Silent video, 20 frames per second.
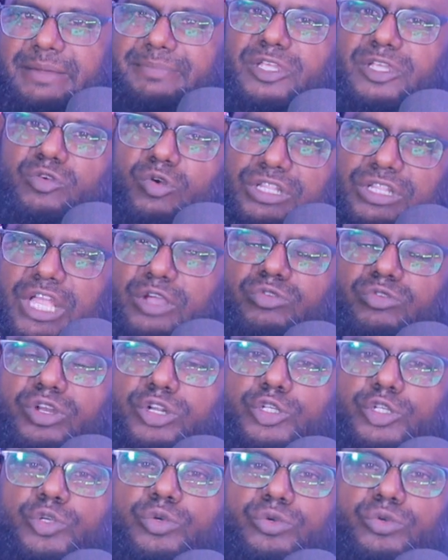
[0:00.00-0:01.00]
দাবির
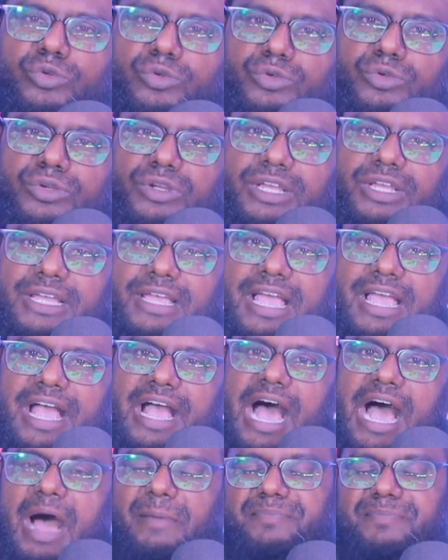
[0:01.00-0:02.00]
কথাগুলো শুনুন
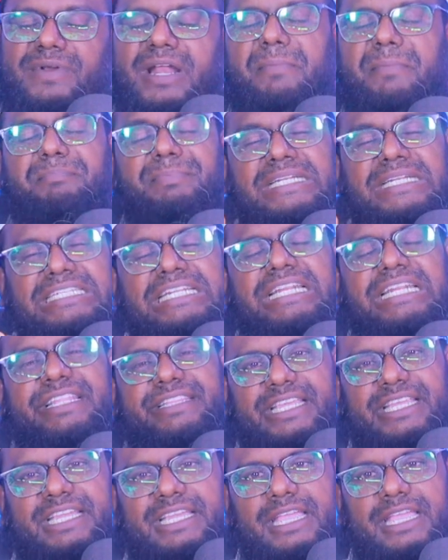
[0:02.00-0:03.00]
আপনার
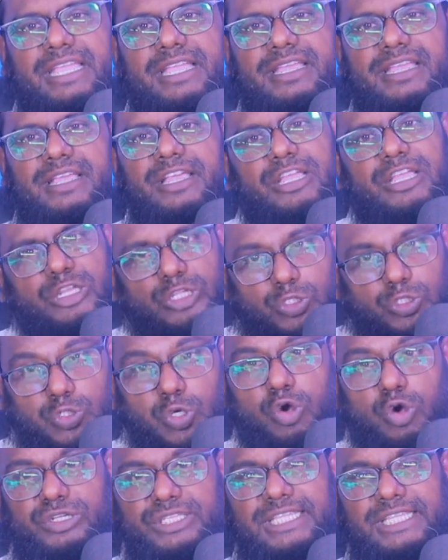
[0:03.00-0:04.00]
মিডিলে থেকে
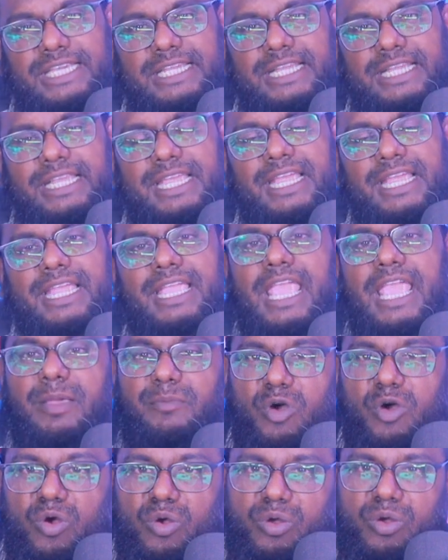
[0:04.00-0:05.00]
যৌক্তিক
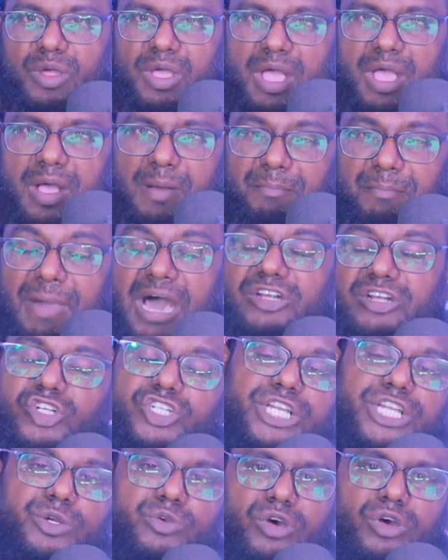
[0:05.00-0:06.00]
এবং
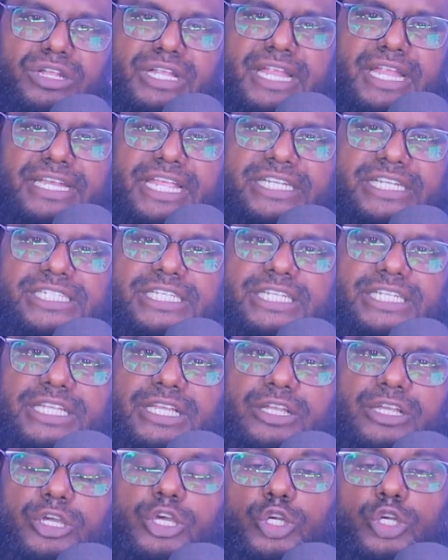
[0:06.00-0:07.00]
মানুষের কল্যাণে একটি
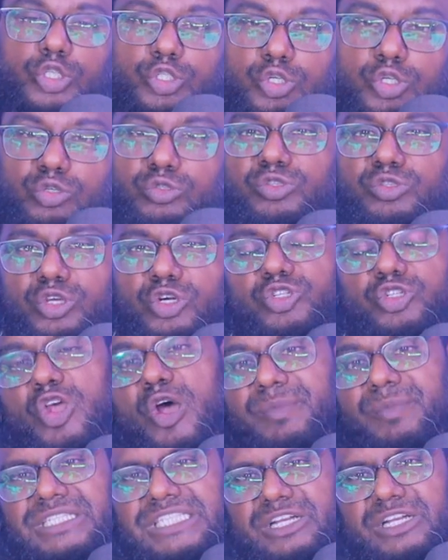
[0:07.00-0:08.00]
সুন্দর
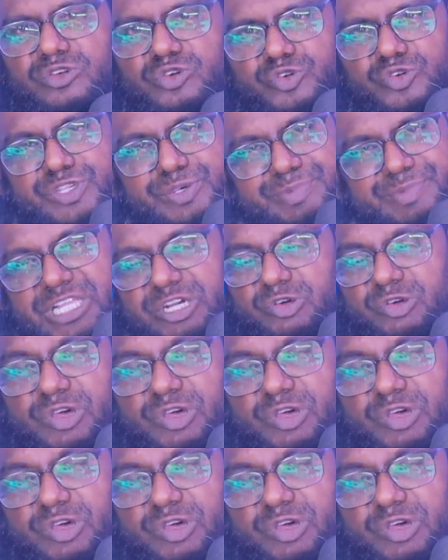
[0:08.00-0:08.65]
সমাধান খুঁজে বের